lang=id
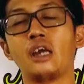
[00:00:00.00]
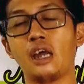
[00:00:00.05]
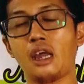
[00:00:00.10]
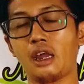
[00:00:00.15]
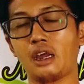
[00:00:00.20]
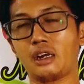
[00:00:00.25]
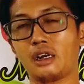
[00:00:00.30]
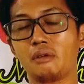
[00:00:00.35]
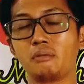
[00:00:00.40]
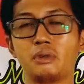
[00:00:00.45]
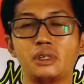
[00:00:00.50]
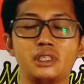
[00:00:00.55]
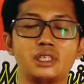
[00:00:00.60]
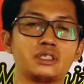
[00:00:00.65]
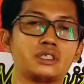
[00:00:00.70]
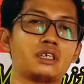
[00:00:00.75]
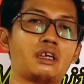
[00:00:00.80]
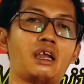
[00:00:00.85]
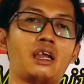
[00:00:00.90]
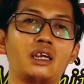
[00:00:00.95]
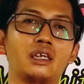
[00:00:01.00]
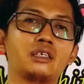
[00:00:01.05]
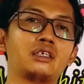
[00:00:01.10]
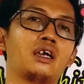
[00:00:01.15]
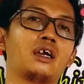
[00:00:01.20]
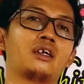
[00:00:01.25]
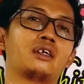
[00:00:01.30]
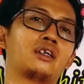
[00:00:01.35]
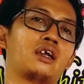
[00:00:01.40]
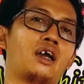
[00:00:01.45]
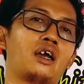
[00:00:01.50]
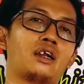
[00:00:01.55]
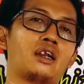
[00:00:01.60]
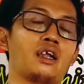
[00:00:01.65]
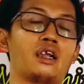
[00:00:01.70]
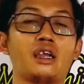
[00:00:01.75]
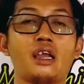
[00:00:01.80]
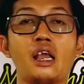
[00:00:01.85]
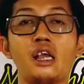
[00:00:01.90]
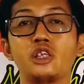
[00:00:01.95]
Arang banyak sekali, ada
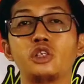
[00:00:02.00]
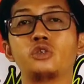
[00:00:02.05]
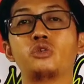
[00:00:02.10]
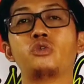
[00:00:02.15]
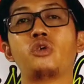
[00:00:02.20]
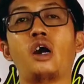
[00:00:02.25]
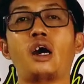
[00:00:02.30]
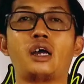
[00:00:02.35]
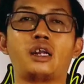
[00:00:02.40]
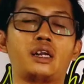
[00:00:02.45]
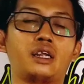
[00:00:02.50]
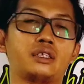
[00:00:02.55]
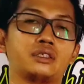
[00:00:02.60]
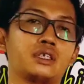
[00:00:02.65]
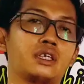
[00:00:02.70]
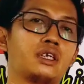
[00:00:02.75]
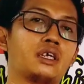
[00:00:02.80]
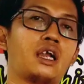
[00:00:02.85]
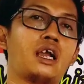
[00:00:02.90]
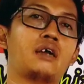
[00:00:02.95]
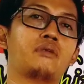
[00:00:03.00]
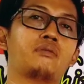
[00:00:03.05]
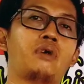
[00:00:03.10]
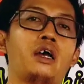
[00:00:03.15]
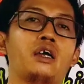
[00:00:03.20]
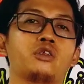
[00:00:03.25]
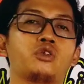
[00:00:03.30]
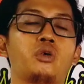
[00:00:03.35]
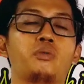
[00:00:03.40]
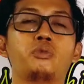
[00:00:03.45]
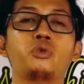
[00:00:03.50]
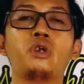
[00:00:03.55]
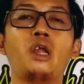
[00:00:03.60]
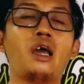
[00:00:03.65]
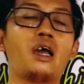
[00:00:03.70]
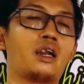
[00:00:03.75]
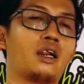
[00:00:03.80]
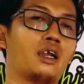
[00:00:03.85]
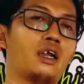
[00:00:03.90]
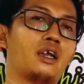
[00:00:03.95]
arang kayu, arang sekam, ataupun
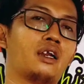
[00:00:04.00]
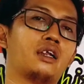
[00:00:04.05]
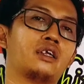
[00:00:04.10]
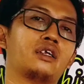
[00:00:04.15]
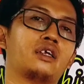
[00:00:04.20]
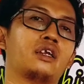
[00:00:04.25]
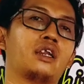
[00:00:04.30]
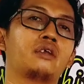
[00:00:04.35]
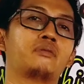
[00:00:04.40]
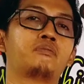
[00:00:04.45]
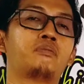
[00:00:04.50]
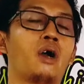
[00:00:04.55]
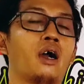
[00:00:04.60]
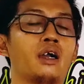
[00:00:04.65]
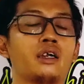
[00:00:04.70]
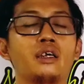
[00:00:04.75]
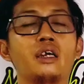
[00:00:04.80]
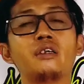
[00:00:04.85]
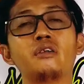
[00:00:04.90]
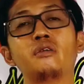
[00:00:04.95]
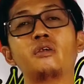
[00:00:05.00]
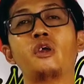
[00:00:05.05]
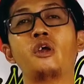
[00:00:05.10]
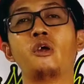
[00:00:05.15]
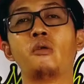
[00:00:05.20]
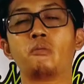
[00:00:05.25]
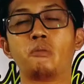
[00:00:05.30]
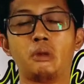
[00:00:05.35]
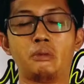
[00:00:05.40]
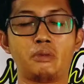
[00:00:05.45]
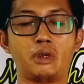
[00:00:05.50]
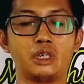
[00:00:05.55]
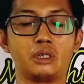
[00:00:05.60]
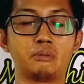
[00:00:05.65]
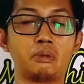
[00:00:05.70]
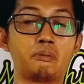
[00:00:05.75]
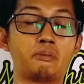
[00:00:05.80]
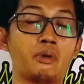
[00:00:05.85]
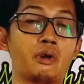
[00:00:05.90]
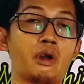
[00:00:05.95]
arang-arang yang lain. Bahkan memang
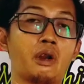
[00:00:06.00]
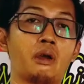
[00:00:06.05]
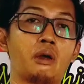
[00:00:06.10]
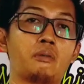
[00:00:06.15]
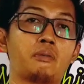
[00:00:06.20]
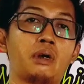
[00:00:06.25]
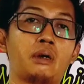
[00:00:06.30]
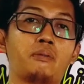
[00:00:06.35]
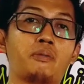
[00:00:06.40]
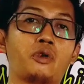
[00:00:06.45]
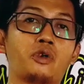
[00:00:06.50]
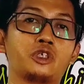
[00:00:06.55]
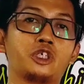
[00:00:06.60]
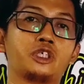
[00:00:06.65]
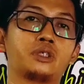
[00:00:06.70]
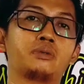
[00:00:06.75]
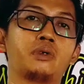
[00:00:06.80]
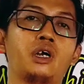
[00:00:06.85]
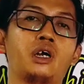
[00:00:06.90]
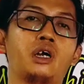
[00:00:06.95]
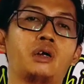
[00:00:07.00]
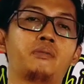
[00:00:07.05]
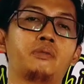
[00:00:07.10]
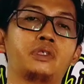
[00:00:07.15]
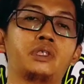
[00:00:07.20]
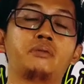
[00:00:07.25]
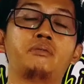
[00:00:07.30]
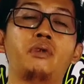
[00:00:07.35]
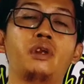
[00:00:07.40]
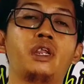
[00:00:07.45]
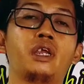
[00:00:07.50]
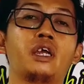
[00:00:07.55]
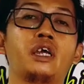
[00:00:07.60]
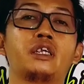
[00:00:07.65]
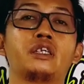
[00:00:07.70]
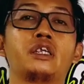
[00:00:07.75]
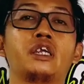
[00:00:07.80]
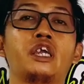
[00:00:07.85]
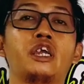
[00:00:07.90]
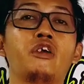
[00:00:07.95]
di beberapa proses eh,
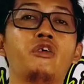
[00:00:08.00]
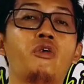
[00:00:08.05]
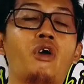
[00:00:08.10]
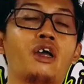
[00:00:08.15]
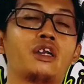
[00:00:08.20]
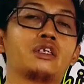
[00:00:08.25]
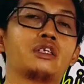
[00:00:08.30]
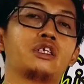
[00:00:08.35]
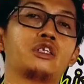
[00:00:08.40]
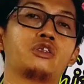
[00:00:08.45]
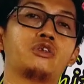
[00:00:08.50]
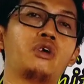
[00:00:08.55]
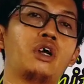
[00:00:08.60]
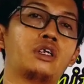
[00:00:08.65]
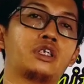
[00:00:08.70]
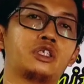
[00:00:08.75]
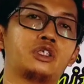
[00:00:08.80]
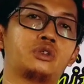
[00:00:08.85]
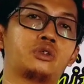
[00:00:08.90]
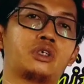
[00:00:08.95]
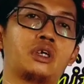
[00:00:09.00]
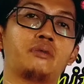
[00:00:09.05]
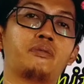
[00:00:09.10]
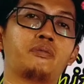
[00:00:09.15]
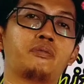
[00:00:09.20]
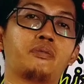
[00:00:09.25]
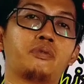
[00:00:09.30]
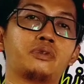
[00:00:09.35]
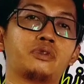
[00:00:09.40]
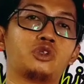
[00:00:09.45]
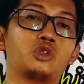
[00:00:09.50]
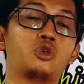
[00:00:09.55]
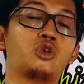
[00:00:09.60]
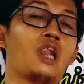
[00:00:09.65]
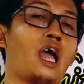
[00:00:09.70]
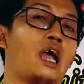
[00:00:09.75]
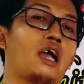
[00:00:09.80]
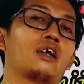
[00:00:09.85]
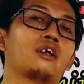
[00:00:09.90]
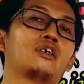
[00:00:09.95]
penyembelihan hewan itu ada juga
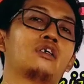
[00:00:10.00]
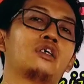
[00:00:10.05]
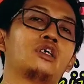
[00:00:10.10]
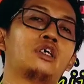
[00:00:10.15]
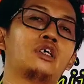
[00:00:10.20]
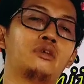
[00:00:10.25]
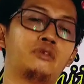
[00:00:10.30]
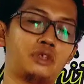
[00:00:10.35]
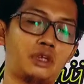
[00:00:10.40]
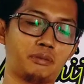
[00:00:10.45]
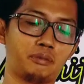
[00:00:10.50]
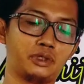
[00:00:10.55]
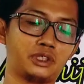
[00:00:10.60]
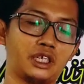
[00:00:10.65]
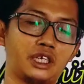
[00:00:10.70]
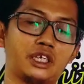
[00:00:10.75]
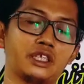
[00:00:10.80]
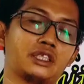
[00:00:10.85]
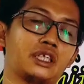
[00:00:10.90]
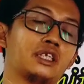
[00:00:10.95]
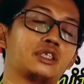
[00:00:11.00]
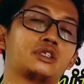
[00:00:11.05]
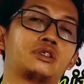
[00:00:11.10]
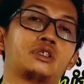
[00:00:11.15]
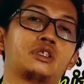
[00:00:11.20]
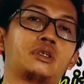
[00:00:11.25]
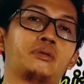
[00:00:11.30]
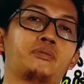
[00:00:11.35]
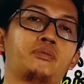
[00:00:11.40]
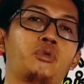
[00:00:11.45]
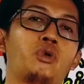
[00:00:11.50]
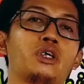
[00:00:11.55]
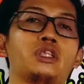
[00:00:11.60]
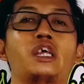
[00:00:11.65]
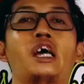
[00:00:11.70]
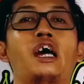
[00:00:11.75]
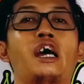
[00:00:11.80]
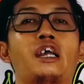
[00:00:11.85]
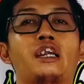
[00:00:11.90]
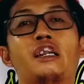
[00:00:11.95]
tulang yang bisa kita
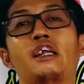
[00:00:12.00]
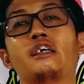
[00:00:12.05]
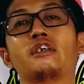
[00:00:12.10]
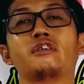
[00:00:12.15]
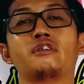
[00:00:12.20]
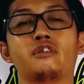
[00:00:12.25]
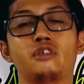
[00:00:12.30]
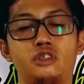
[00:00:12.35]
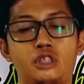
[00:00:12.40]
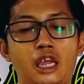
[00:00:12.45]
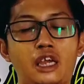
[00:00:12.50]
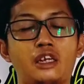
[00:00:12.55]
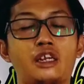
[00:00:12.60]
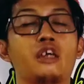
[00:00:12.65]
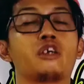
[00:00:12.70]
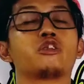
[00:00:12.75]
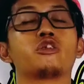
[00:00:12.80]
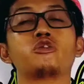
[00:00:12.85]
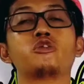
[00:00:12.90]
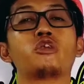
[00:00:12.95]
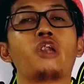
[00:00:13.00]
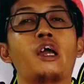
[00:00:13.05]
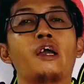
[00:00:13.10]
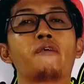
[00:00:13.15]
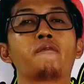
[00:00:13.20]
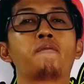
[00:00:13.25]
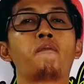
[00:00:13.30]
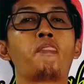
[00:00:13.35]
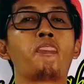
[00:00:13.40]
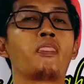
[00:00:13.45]
buat arang, arang tulang